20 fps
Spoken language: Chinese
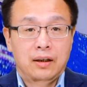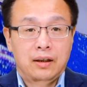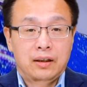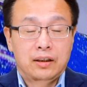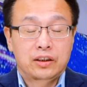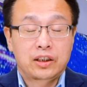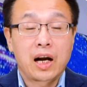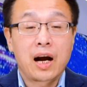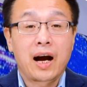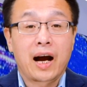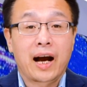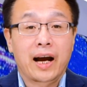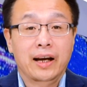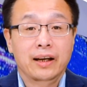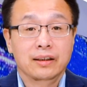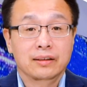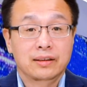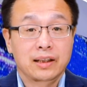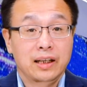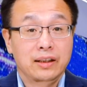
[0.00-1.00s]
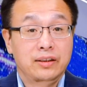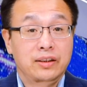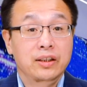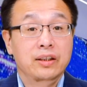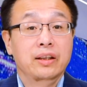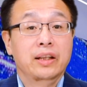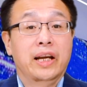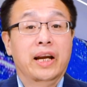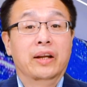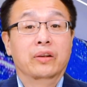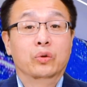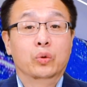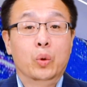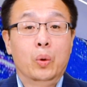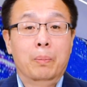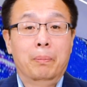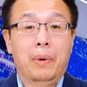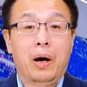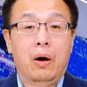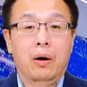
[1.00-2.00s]
上海在今天
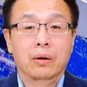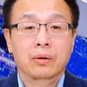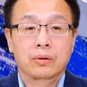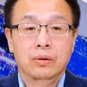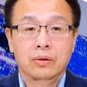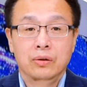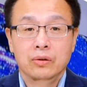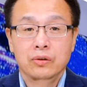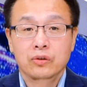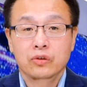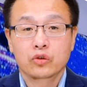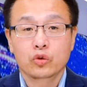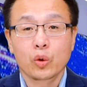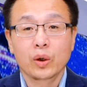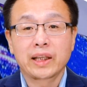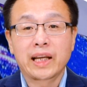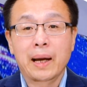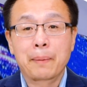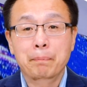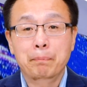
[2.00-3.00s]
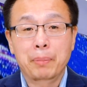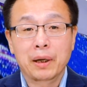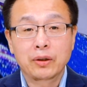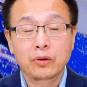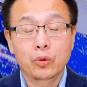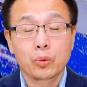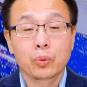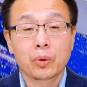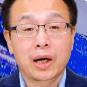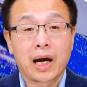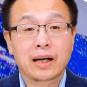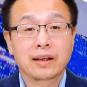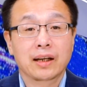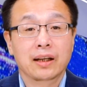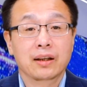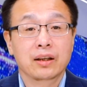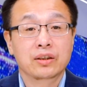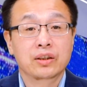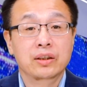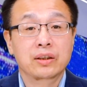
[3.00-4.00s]
通报，昨天本土感染
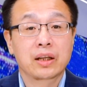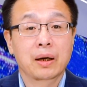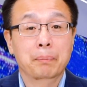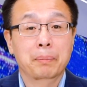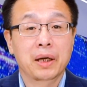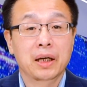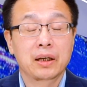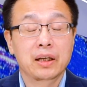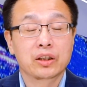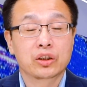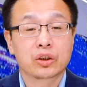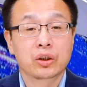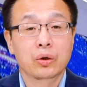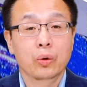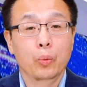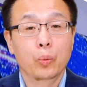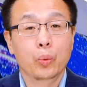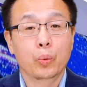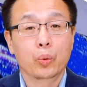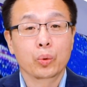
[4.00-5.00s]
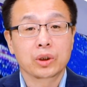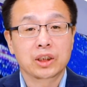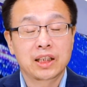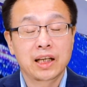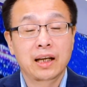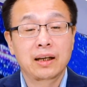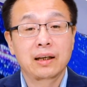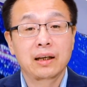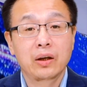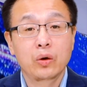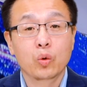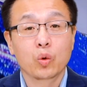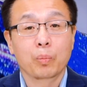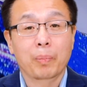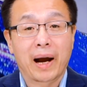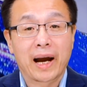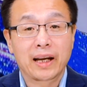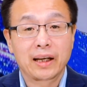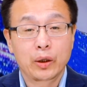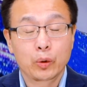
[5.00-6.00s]
的新增病例是五千六
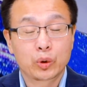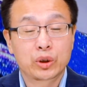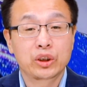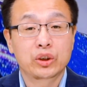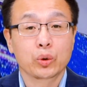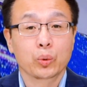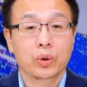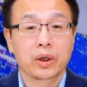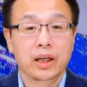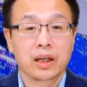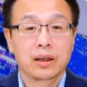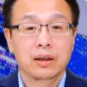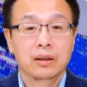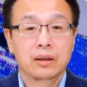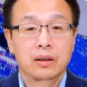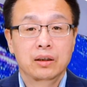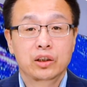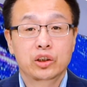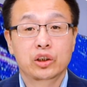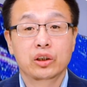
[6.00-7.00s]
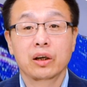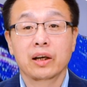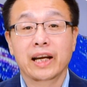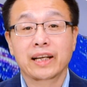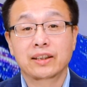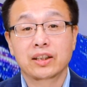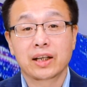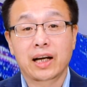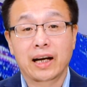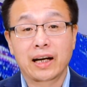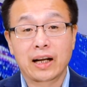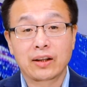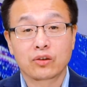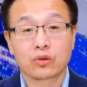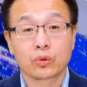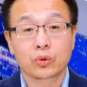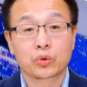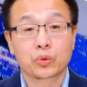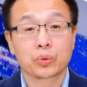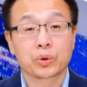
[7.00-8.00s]
百六十九例，使累计感染
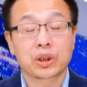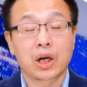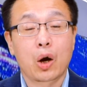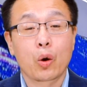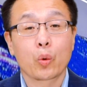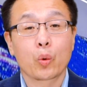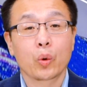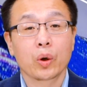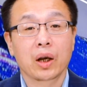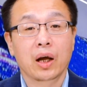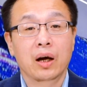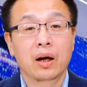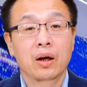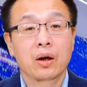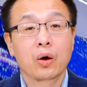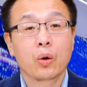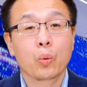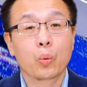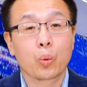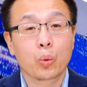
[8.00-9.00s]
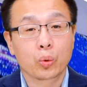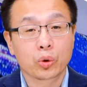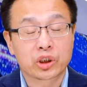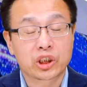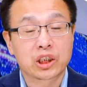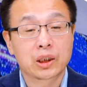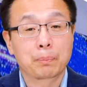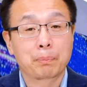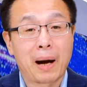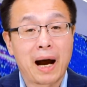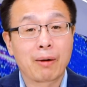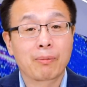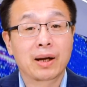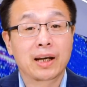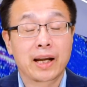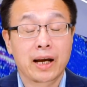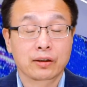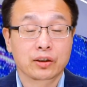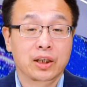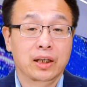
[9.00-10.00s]
总数超过了五十八万
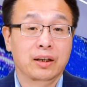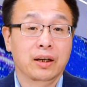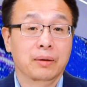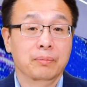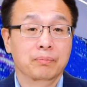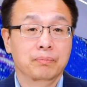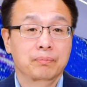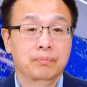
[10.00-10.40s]
两千人。